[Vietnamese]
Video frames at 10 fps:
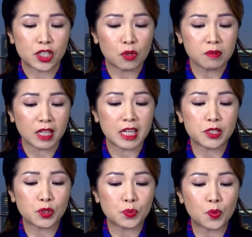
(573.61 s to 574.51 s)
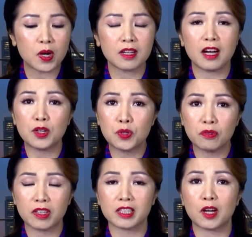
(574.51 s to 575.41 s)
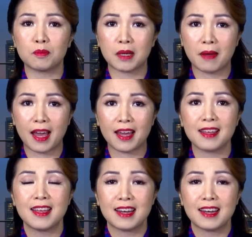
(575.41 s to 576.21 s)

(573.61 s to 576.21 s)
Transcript: trong khi Trung Quốc ở khu vực Đông Nam Á